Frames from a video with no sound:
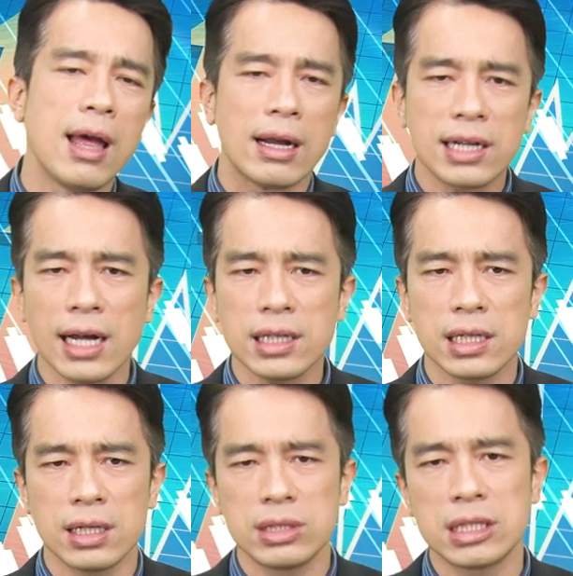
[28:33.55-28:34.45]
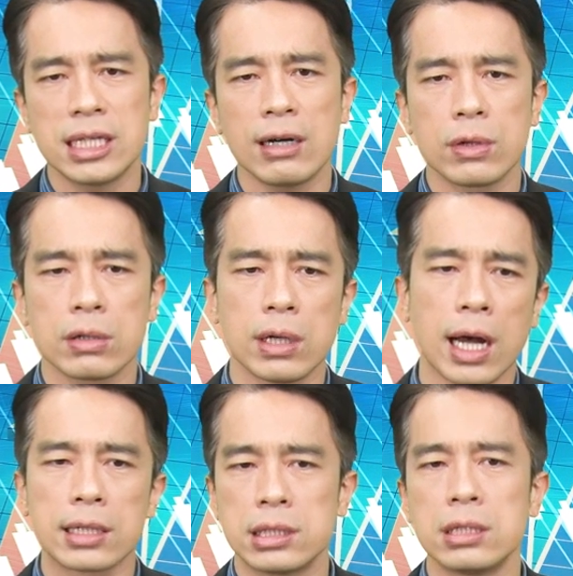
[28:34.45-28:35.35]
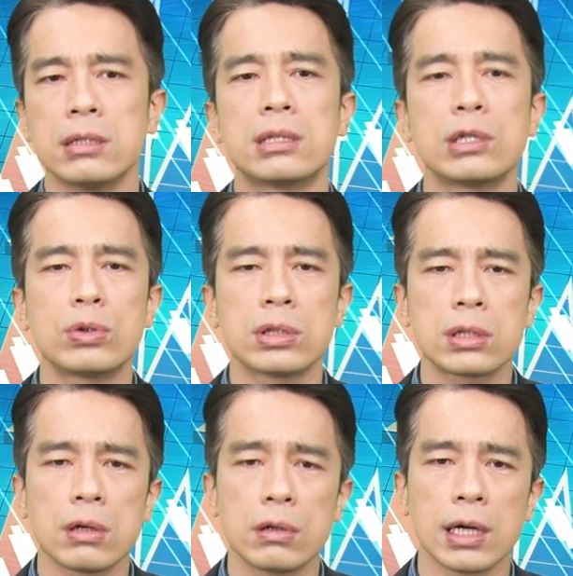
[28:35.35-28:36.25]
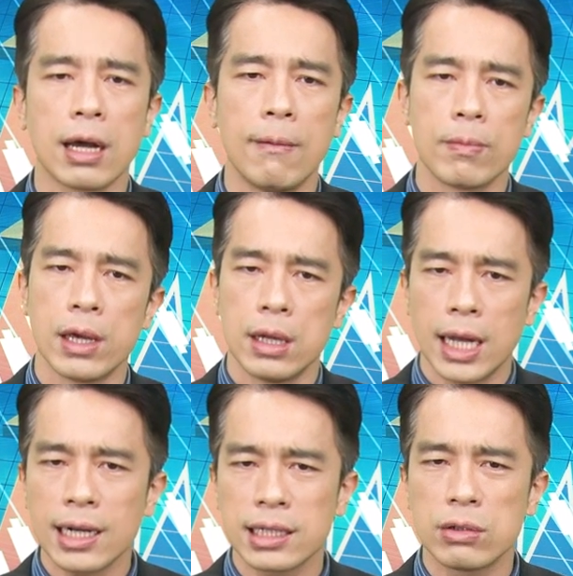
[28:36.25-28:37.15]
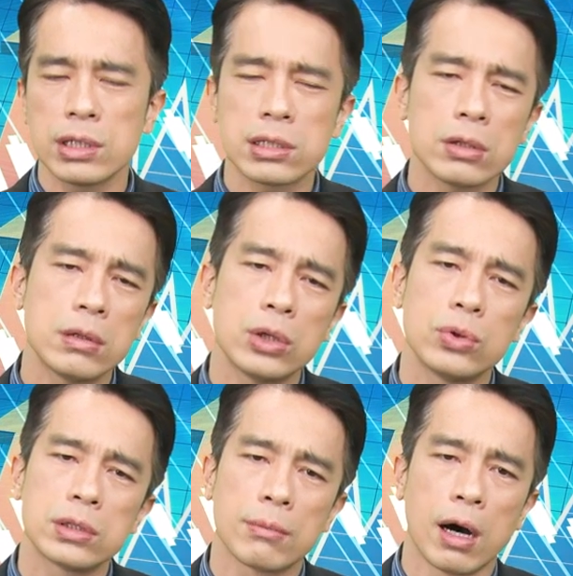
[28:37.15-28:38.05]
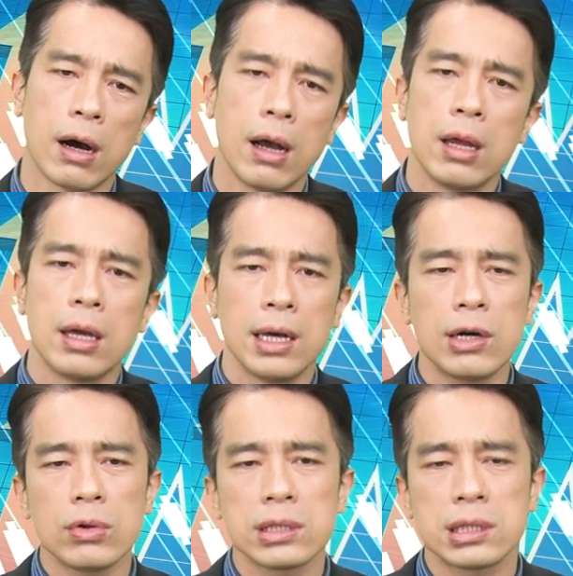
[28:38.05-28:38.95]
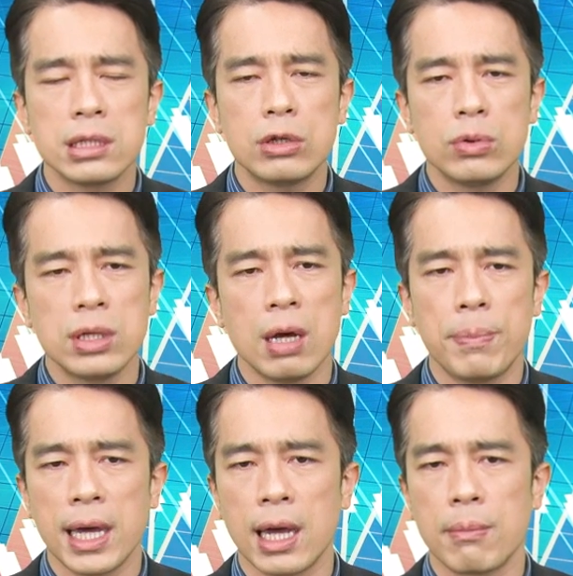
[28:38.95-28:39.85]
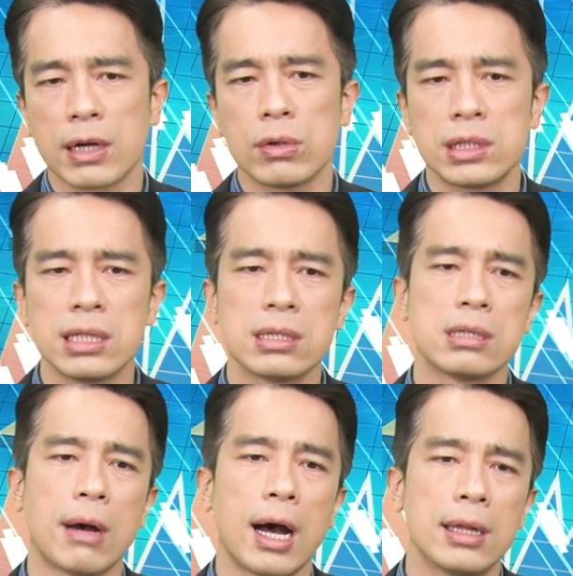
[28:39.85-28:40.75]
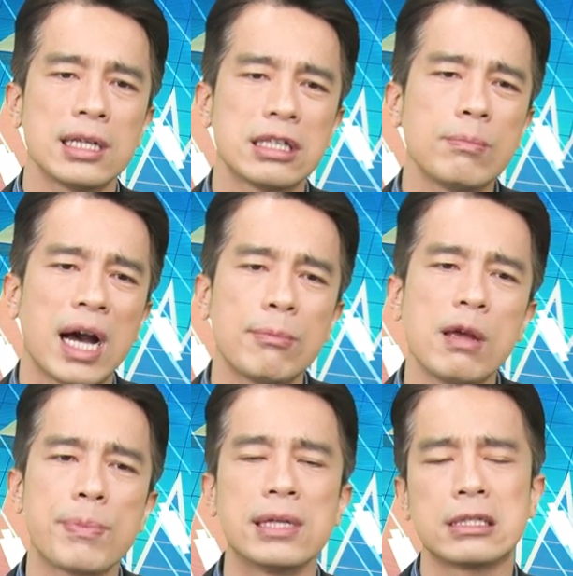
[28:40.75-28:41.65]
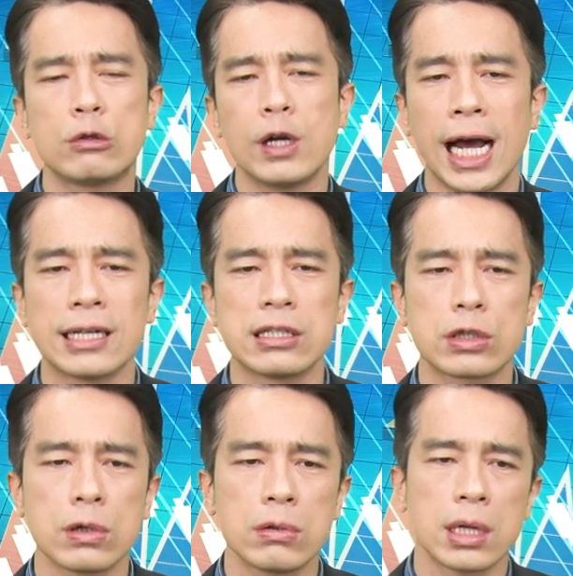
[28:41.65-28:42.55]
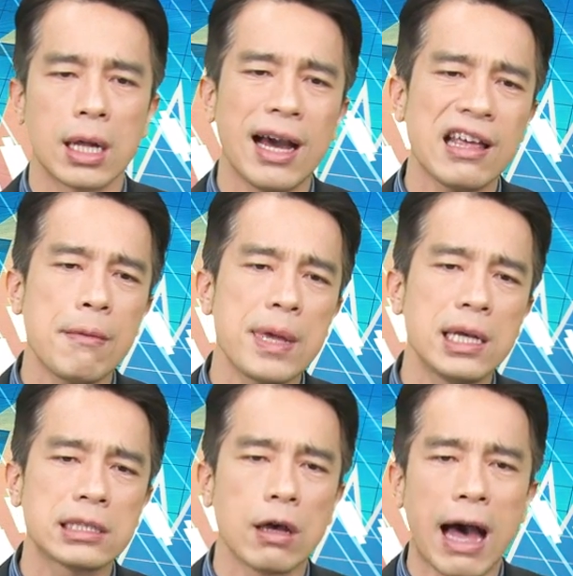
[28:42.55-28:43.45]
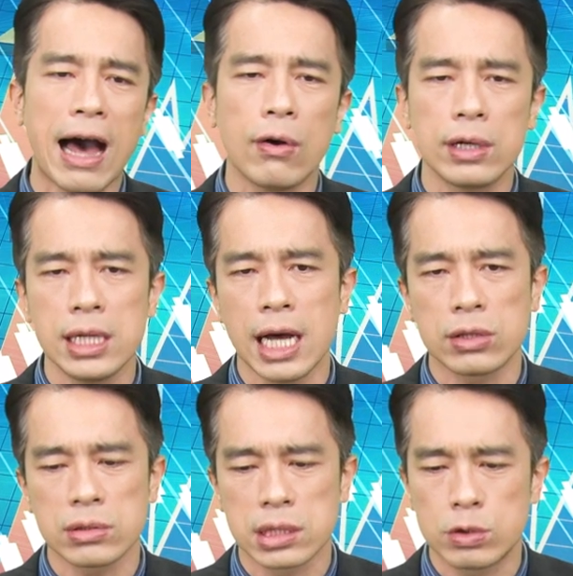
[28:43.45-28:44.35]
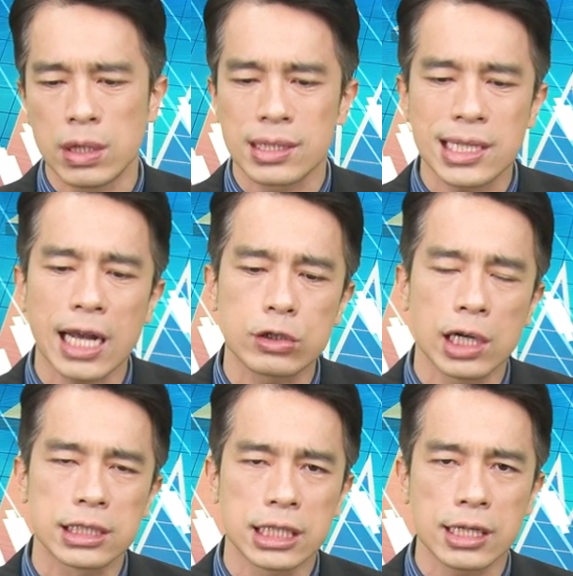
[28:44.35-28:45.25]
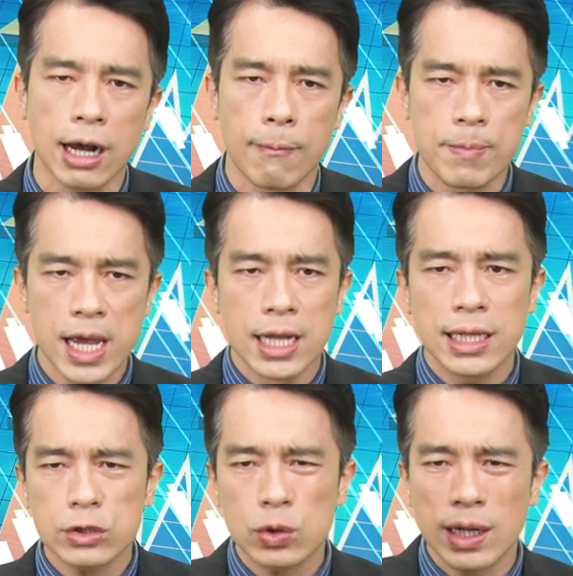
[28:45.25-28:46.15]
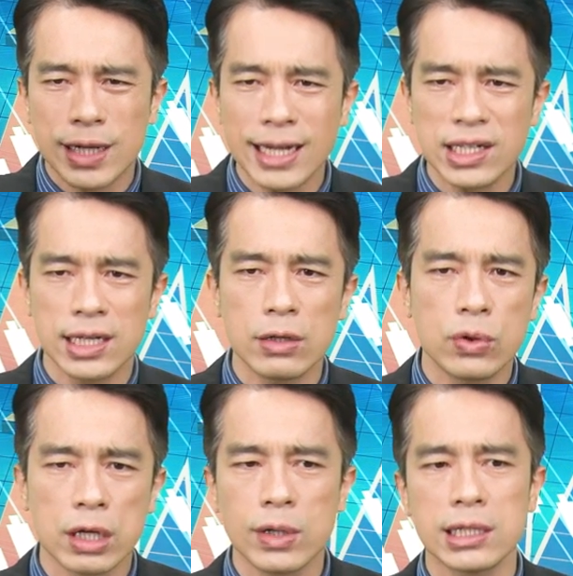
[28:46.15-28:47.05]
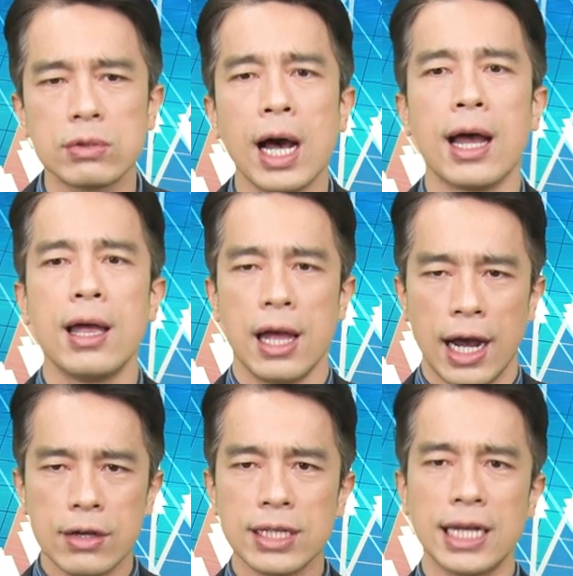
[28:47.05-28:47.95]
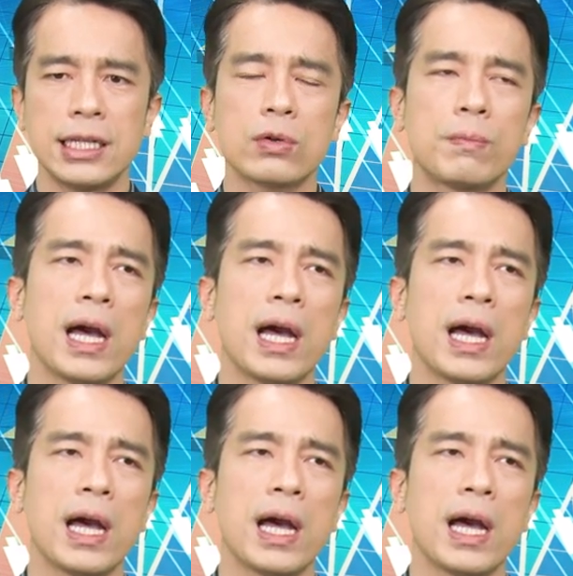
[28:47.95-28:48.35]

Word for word: 钢铁人即将回归啊，是持续受惠，它可能会受惠于什么？俄罗斯铝业被美国禁止嘛？那新牌币贬值，对它也是受惠了。它 EPS、ROE 啊，都持续的再创新高。那除了钢铁人回归之外，还有哪些股票？